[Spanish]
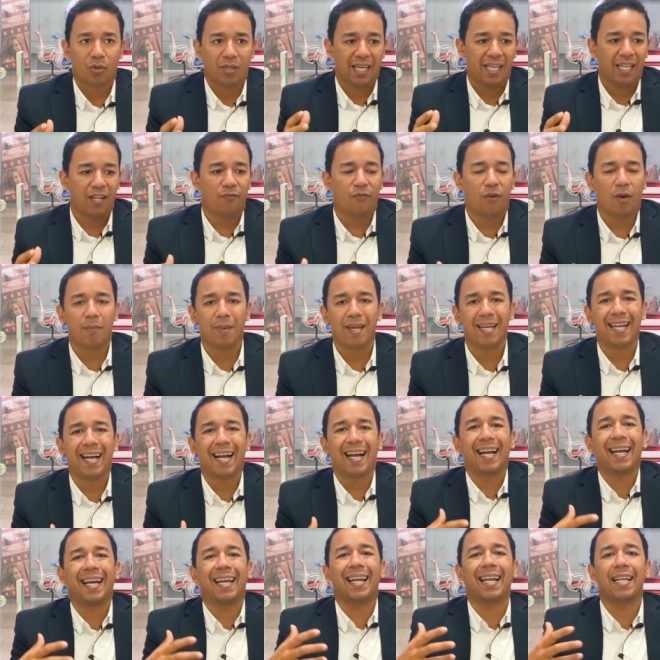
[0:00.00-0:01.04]
porque eran
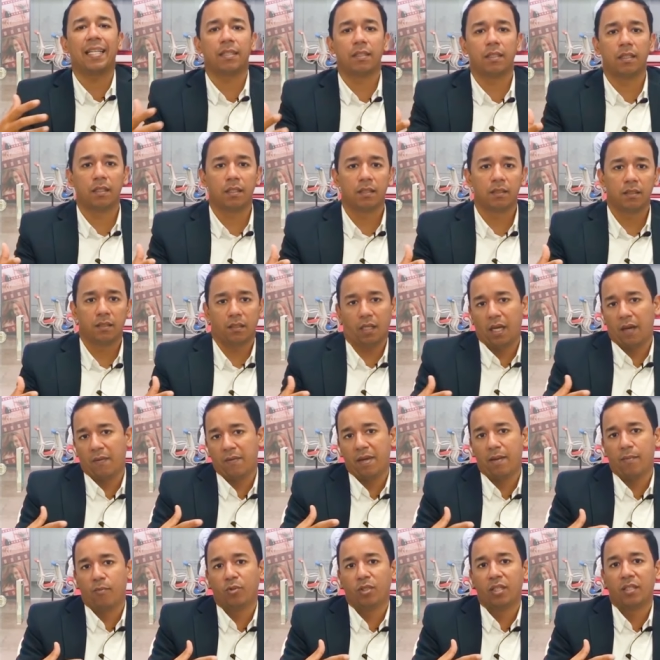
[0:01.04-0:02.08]
familias grandes.
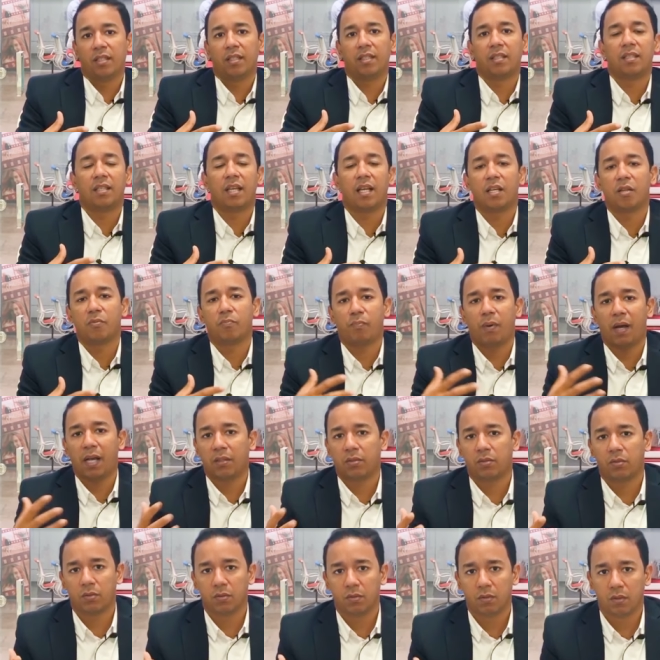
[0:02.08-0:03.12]
Había mucha necesidad de
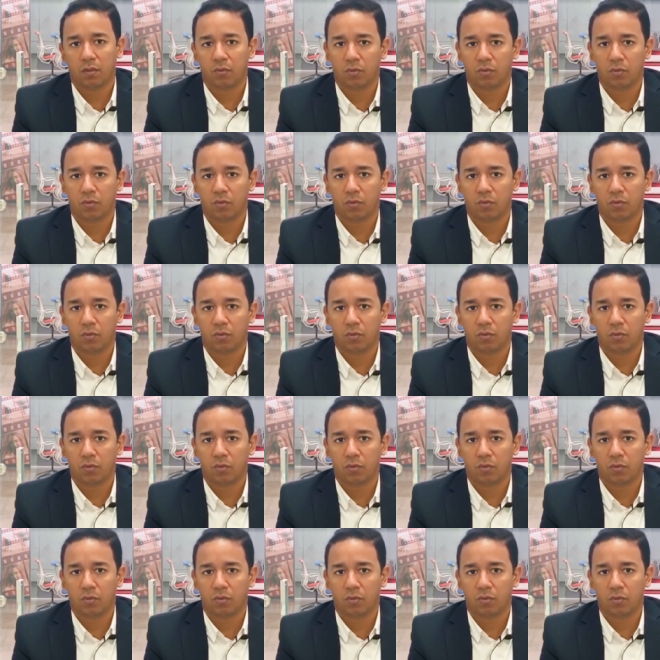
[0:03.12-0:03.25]
espacio